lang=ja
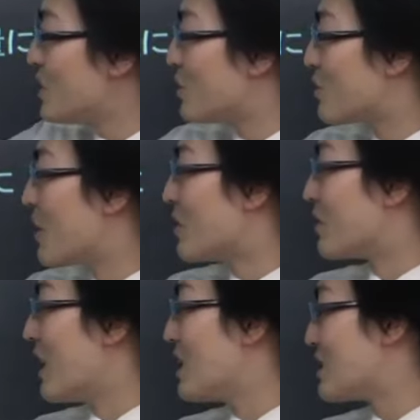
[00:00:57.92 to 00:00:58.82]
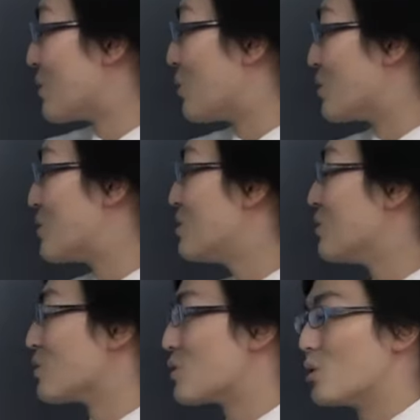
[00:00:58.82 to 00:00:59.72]
子に含まれる原子の個数
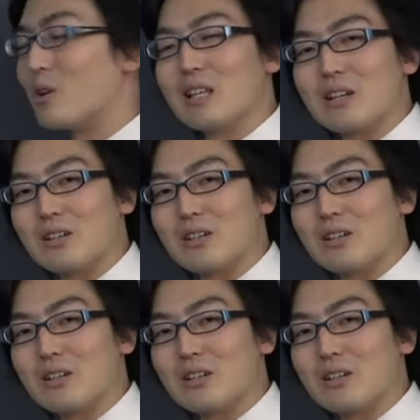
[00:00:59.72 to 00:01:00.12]
の総和であ